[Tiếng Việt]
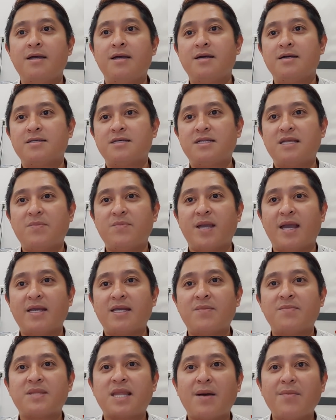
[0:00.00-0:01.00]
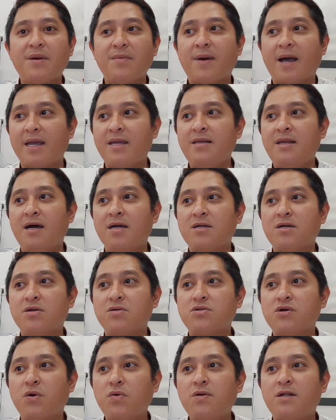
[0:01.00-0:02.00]
sinh năm 1987 nơi cư
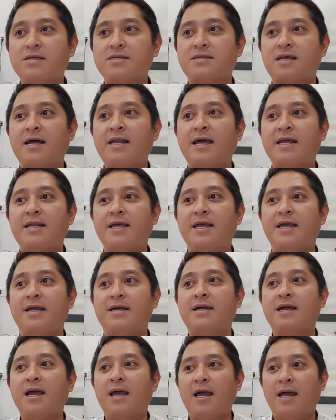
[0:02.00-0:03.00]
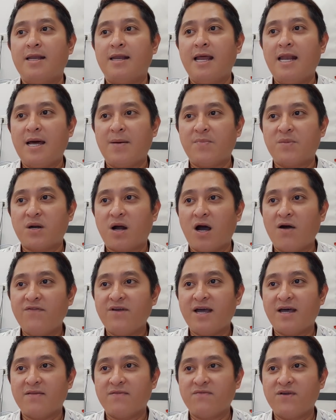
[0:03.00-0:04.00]
trú là xã Đại Điền để làm rõ về
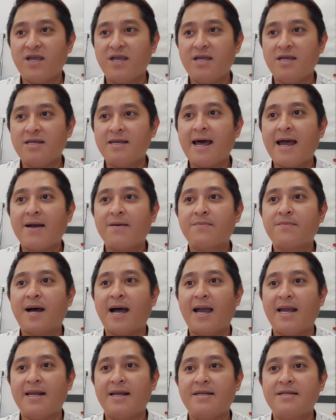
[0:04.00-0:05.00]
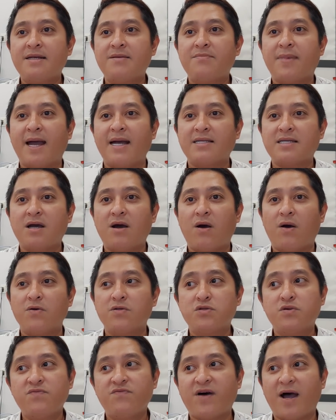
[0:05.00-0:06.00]
hành vi đăng bài lên trên mạng xã hội
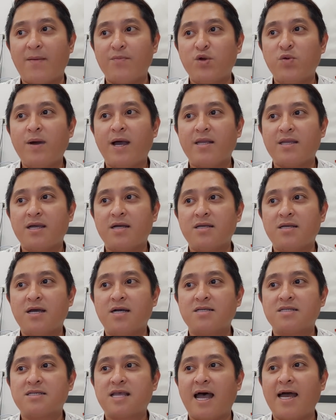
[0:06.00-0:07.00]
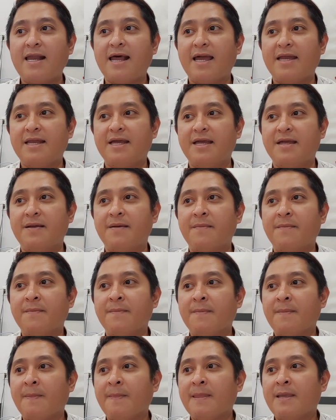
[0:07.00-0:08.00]
xúc phạm Ủy ban nhân dân xã Đại Điền.
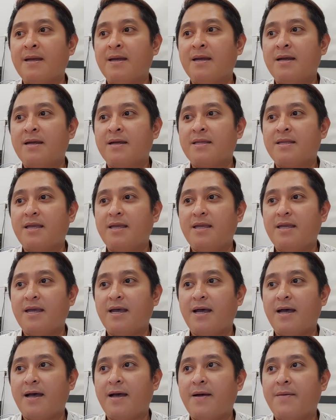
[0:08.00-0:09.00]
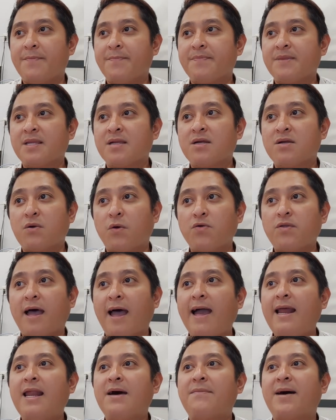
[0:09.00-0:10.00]
Thì uh, Cụ
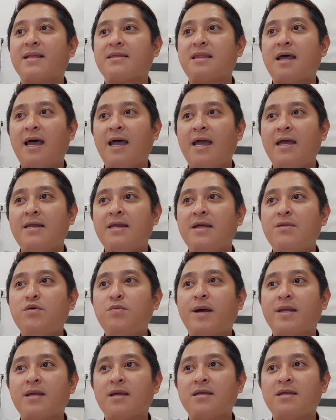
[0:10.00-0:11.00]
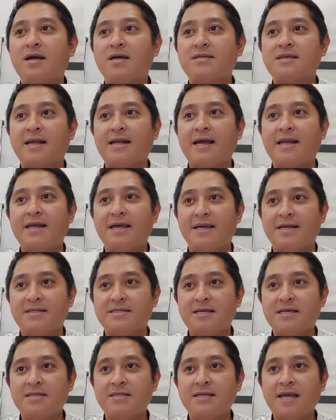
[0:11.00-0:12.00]
thể là bà T đến Ủy ban Nhân dân xã Đại Điền
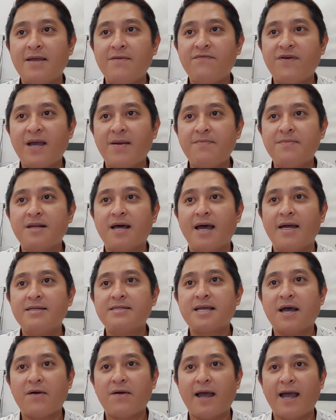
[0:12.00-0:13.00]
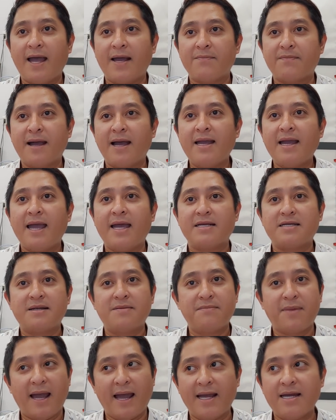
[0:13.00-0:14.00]
xin giấy phép để giao hàng bán hàng
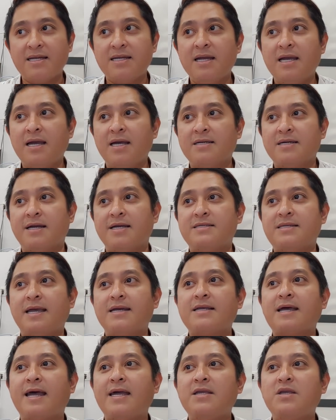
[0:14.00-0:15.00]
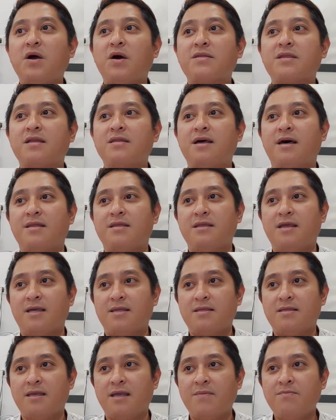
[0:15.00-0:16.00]
trên mạng thì xét thấy do tình hình dịch
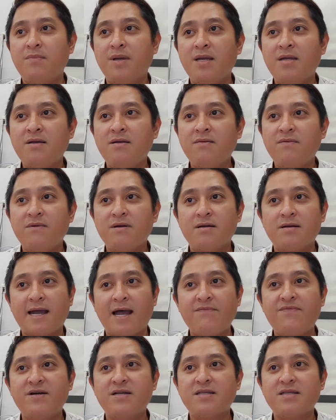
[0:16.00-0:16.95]
diễn biến khá phức